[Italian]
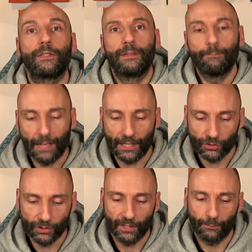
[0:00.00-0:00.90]
ti
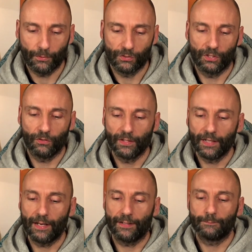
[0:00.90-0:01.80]
immagini che possano
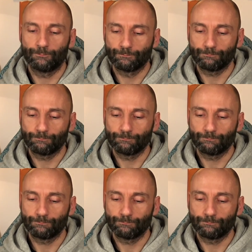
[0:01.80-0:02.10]
andare.